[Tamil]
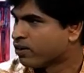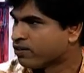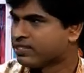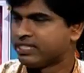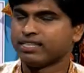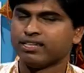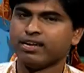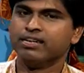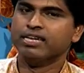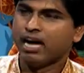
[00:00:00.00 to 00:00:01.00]
ஒரு விஷயத்தை
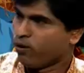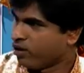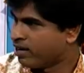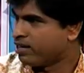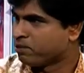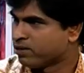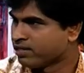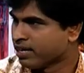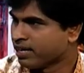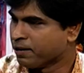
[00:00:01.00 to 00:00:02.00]
அவங்க
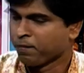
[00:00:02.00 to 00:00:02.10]
கண்டுபிடிச்சாங்க